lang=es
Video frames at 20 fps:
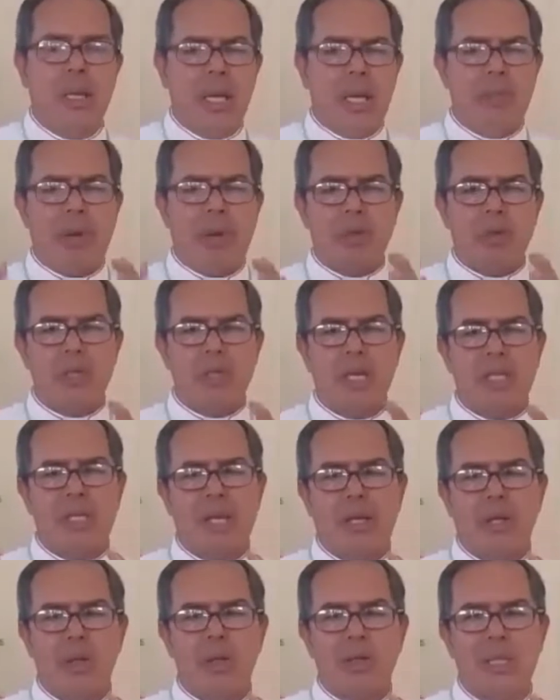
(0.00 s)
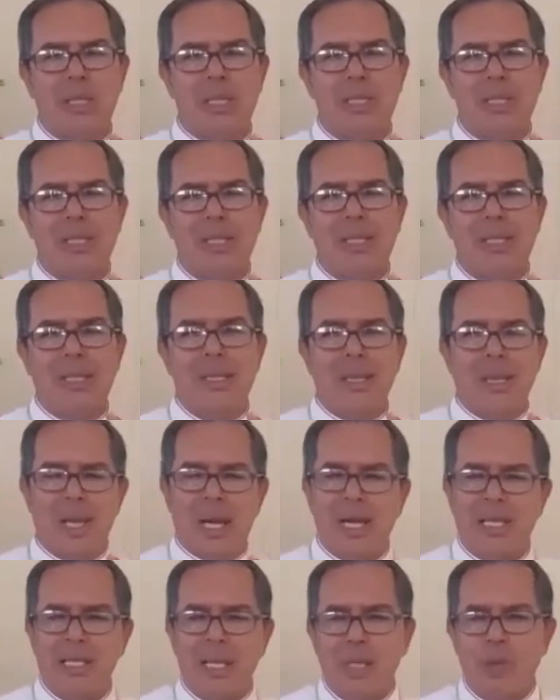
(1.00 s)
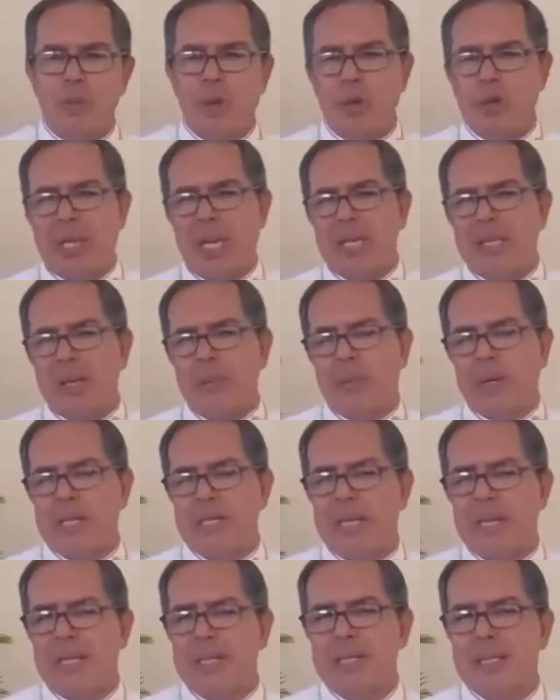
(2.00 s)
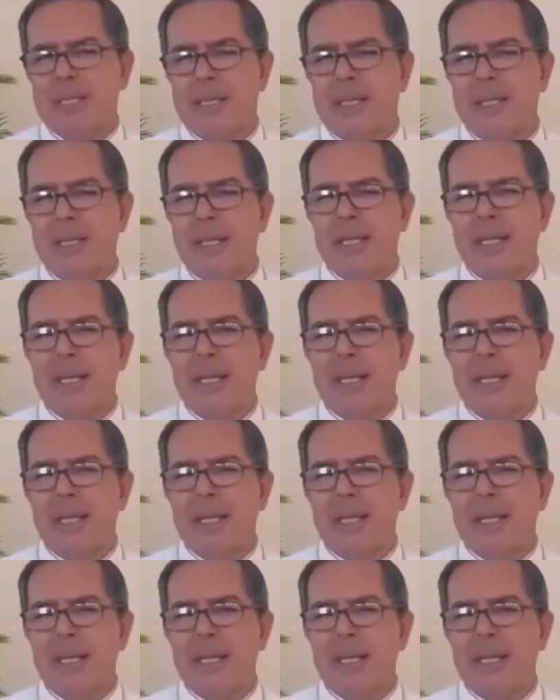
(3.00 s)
Hermanos sacerdotes, gracias por tanta paciencia,